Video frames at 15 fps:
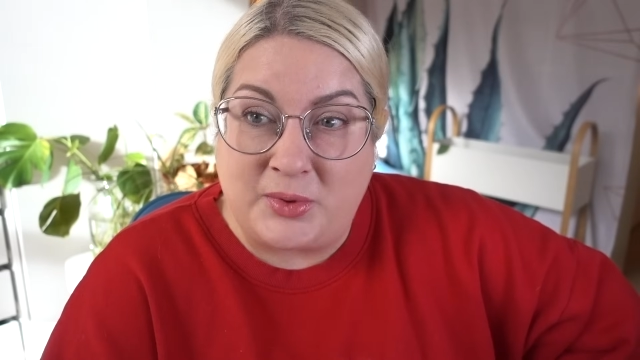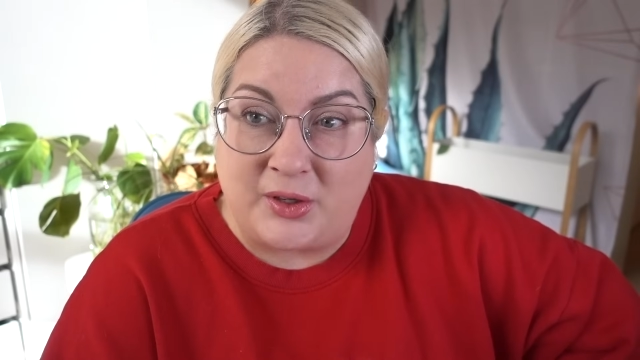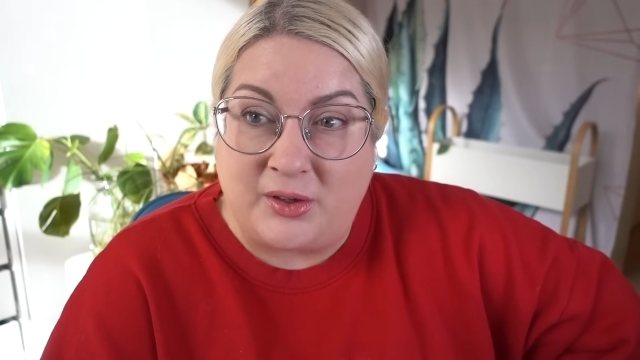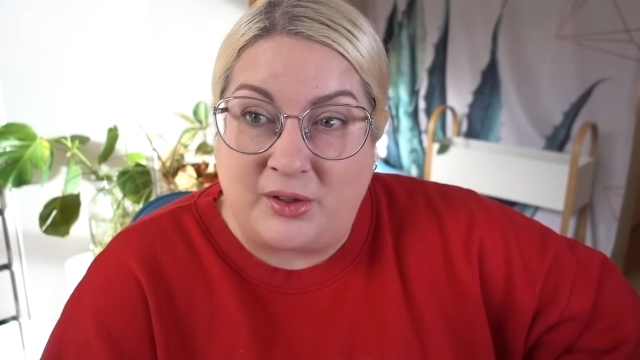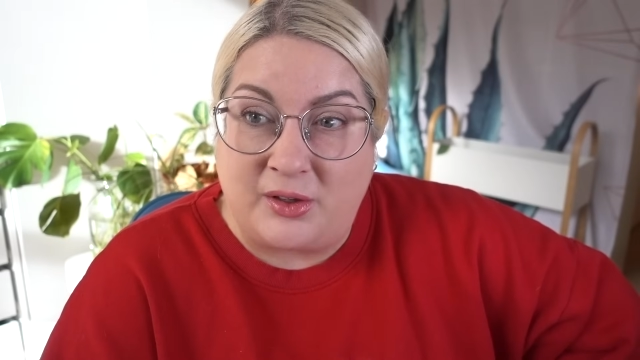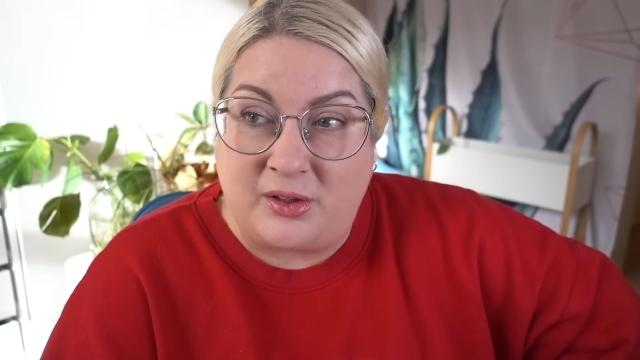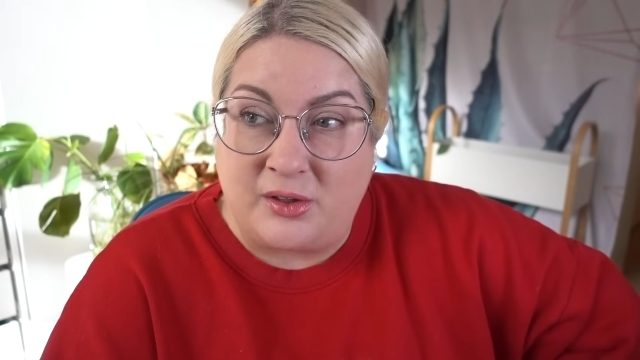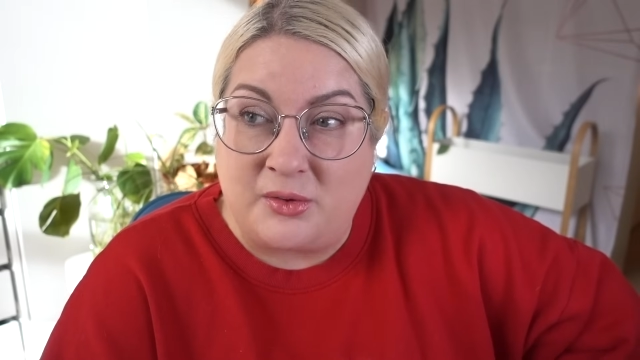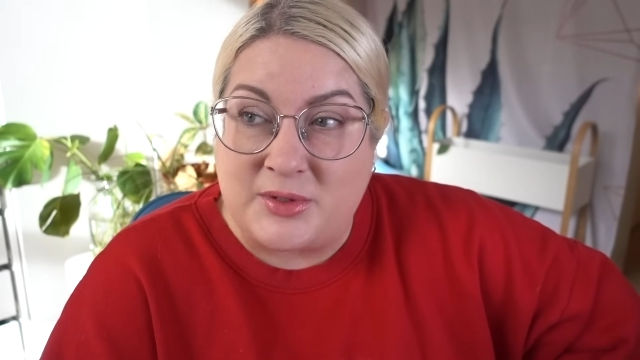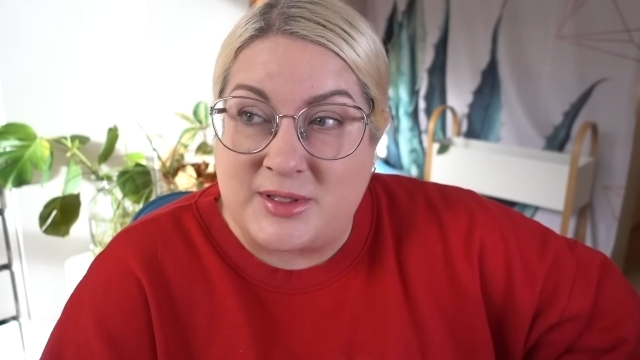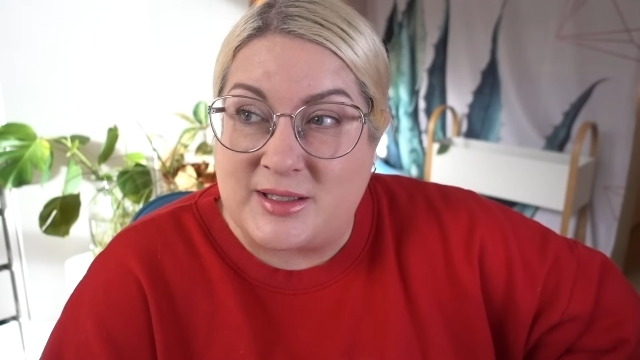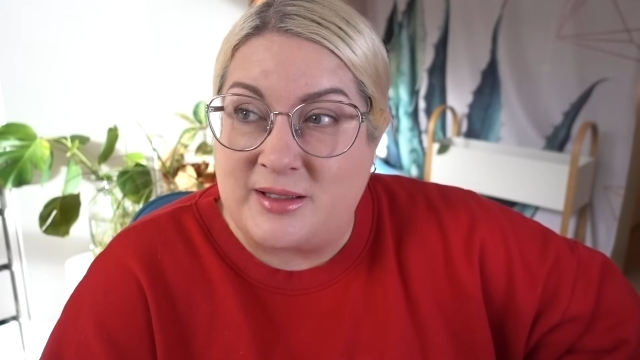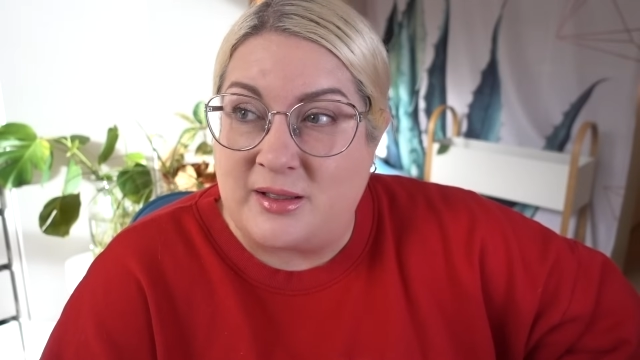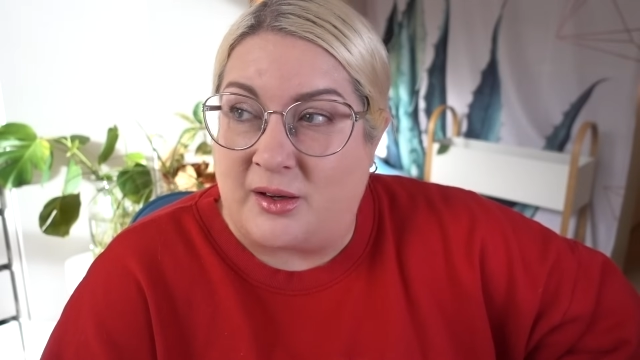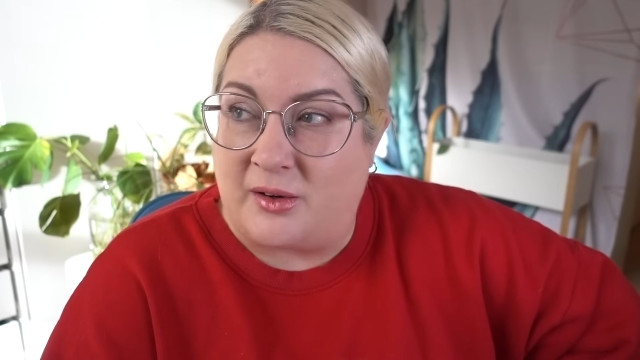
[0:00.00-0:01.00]
Là
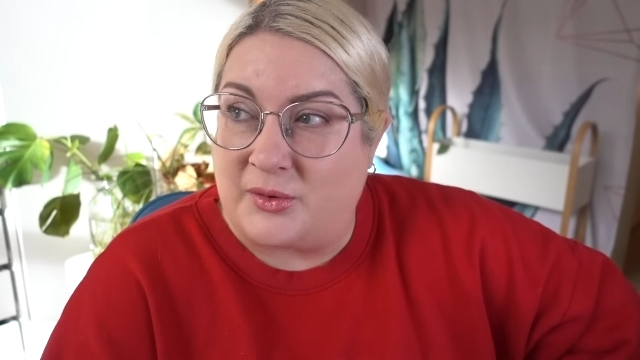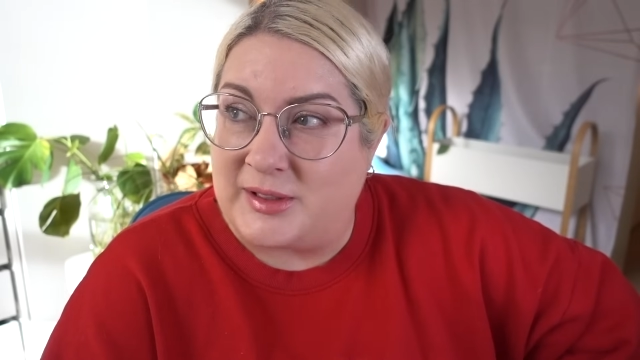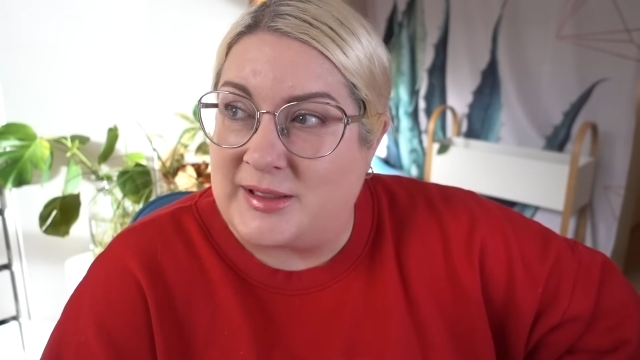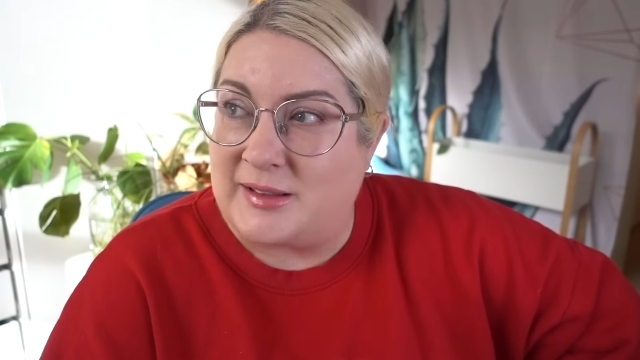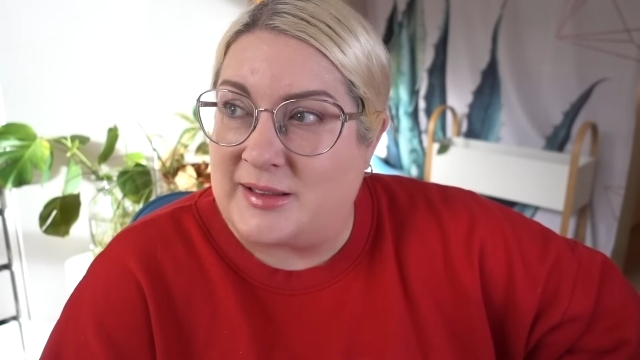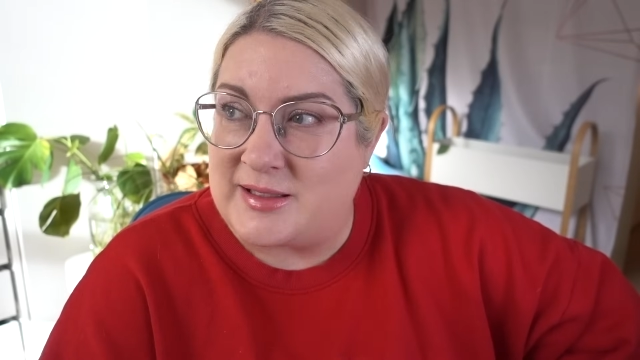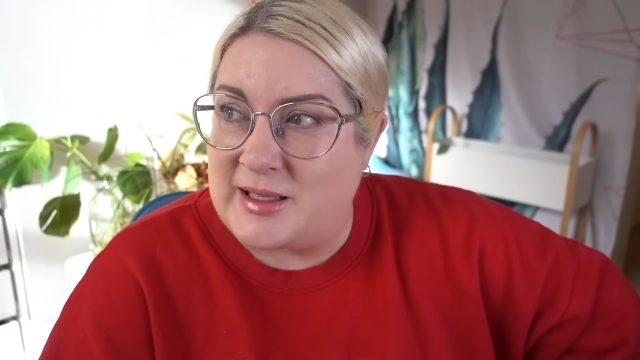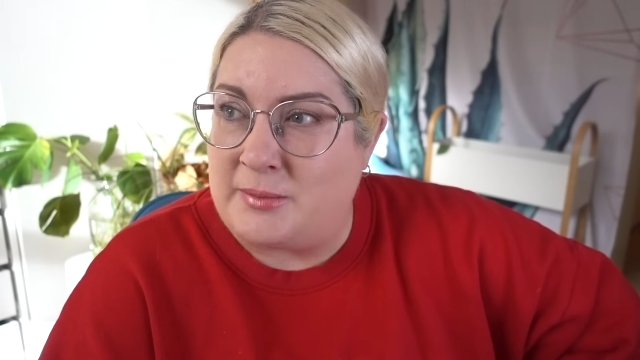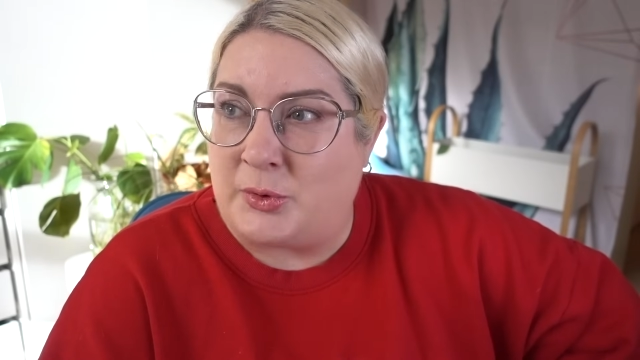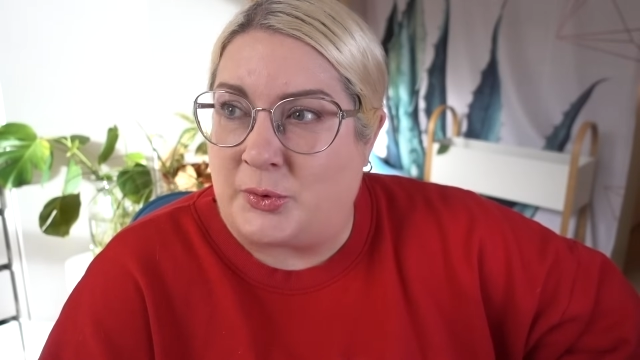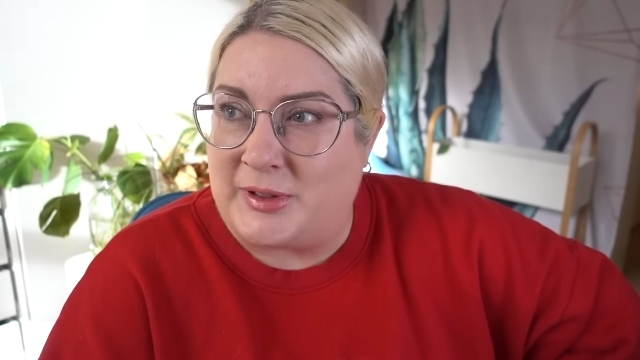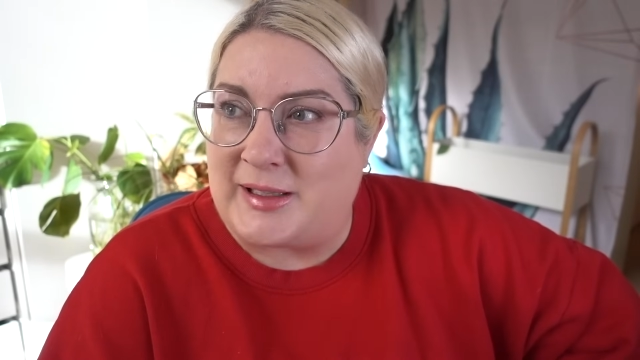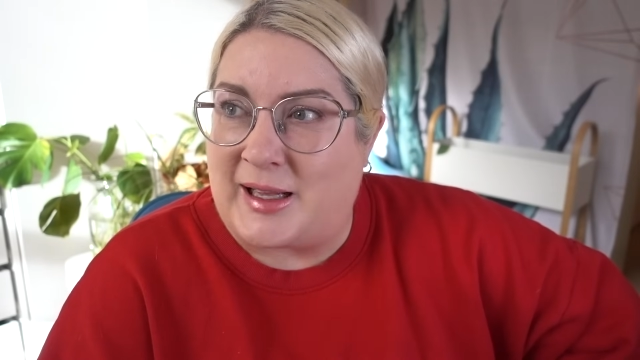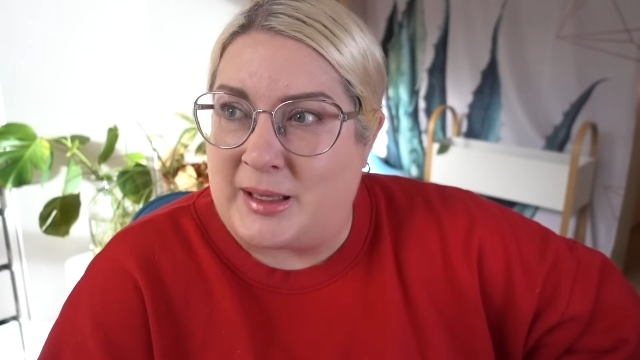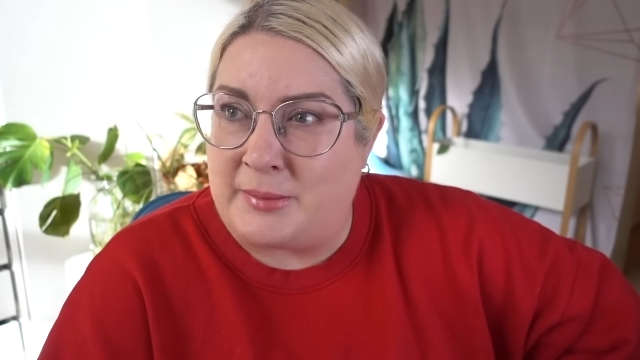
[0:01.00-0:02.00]
aussi, on est en décembre, on
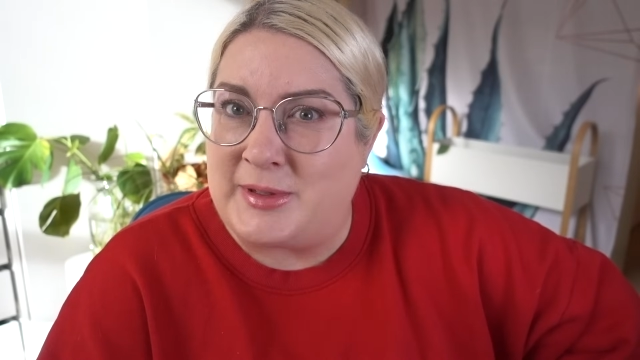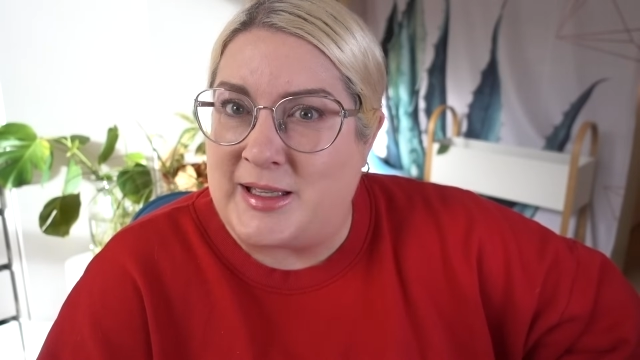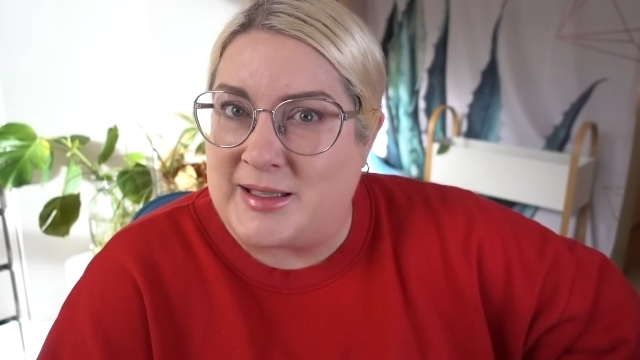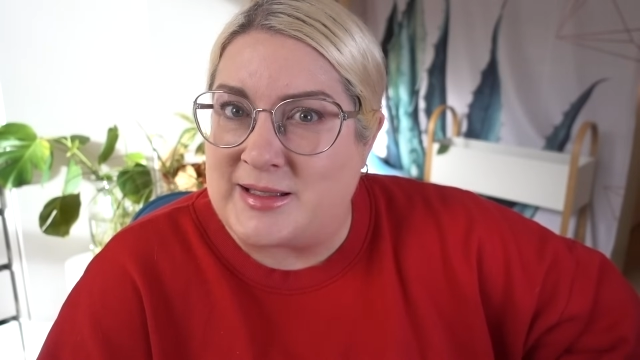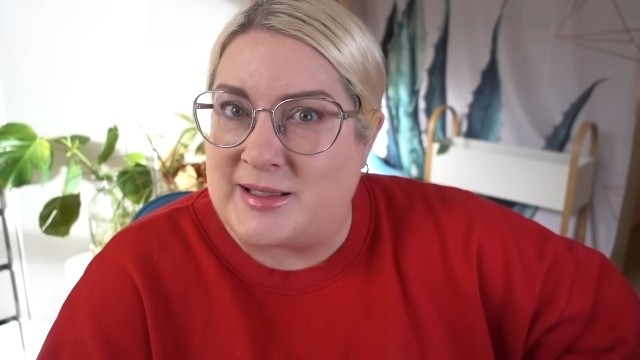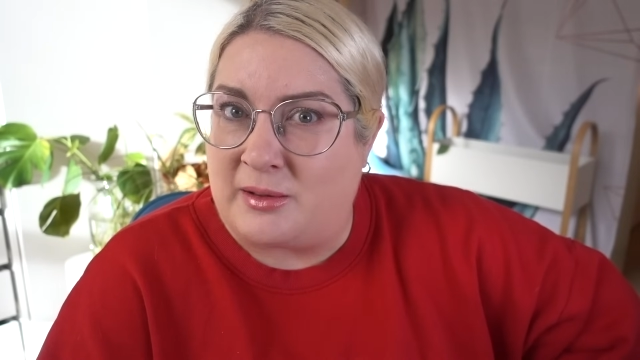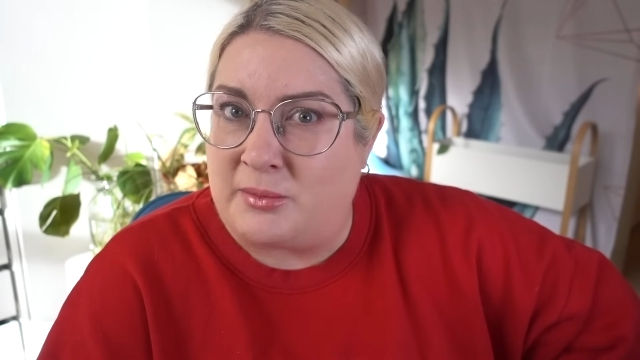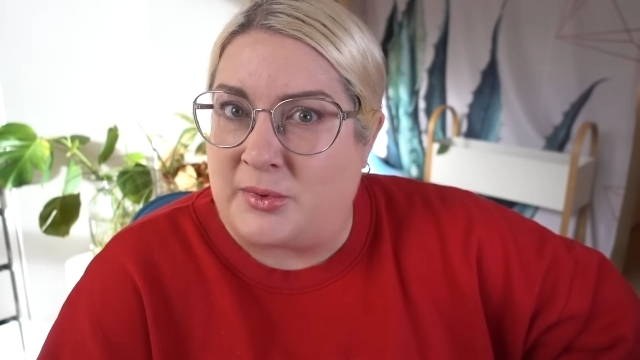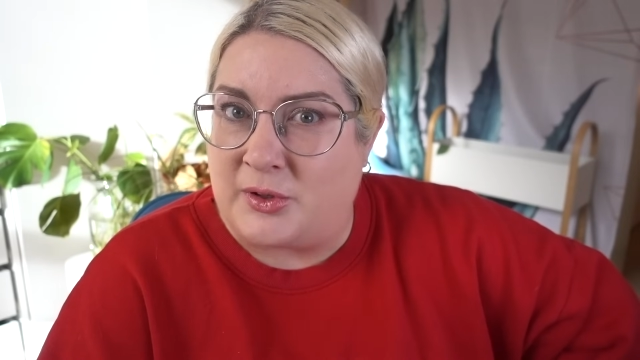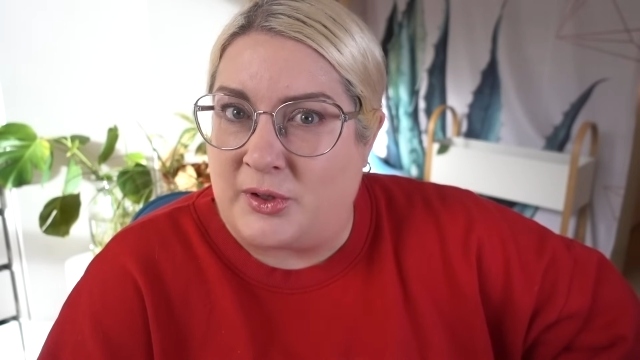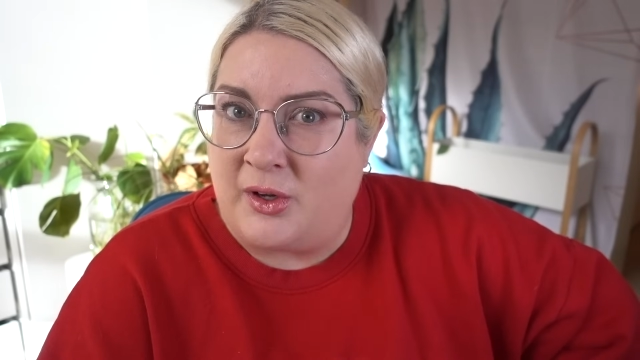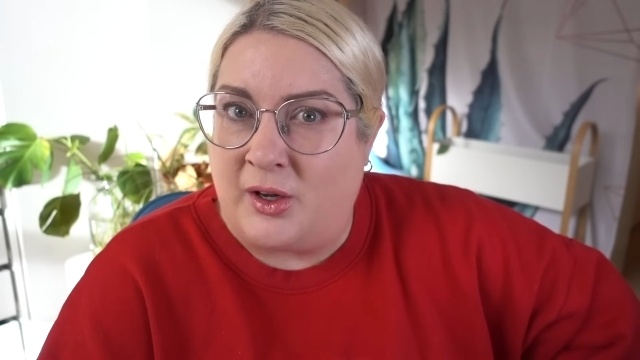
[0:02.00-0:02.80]
est à la mi-décembre.